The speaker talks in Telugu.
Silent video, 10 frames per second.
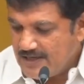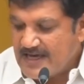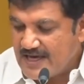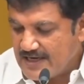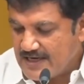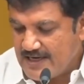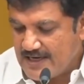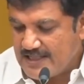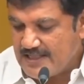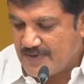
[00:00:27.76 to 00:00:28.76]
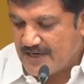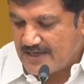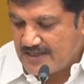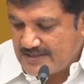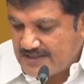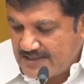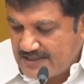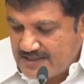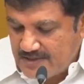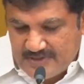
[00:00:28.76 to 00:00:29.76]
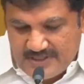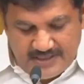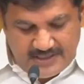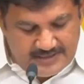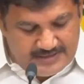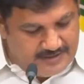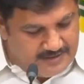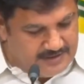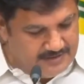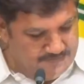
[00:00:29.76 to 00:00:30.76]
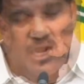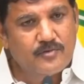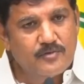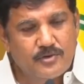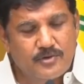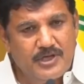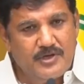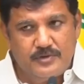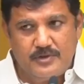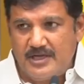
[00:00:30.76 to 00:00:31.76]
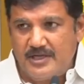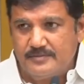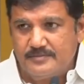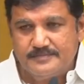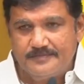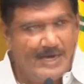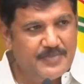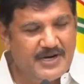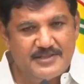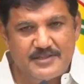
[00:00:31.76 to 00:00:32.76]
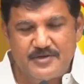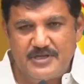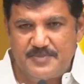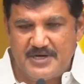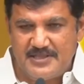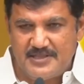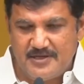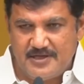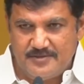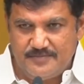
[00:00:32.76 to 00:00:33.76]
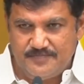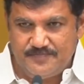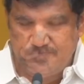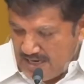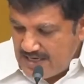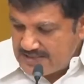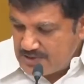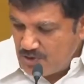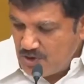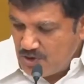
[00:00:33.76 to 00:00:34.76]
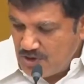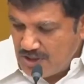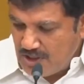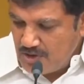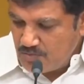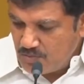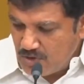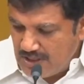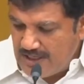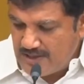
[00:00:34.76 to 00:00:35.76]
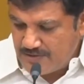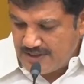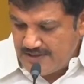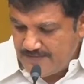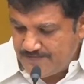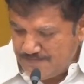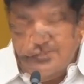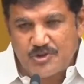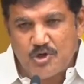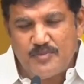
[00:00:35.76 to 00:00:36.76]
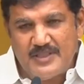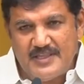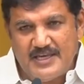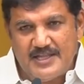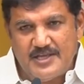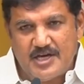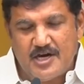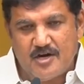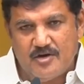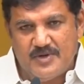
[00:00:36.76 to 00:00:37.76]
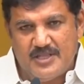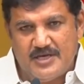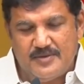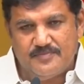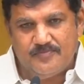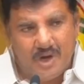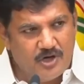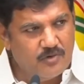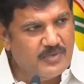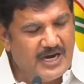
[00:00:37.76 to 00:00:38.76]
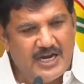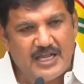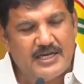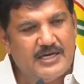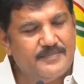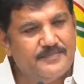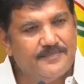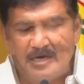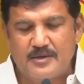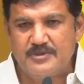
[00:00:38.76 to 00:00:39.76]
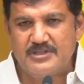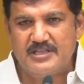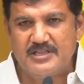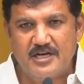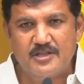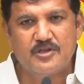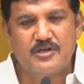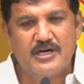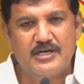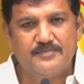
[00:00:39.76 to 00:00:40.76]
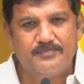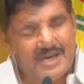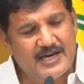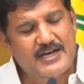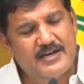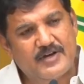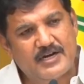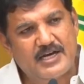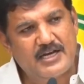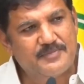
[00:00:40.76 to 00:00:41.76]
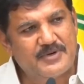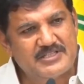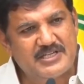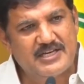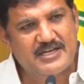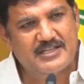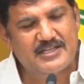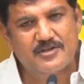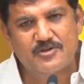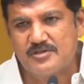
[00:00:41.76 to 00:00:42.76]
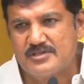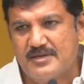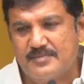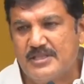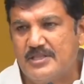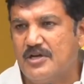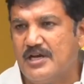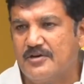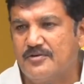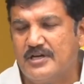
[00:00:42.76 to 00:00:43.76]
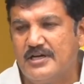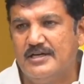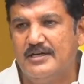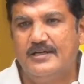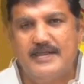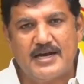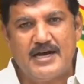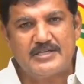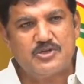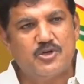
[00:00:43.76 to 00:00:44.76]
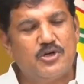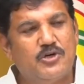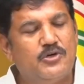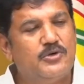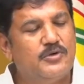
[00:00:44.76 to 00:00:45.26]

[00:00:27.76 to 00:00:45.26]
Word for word: విధానంగా నాంది పలకటం జరిగిందని చెప్పి తెలియజేస్తా ఆ ఊరు ఈ ఊరు లేదు ఆ ప్రాంతం ఈ ప్రాంతం లేదు రాష్ట్రంలో నలుమూలలా కూడా ఎంతోమంది అధికారుల మీద వాళ్ళు మహిళల లేకపోతే దళితుల అణగారిన వర్గాల ప్రజల అనే దాంతో సంబంధం లేకుండా ఈ రాష్ట్రంలో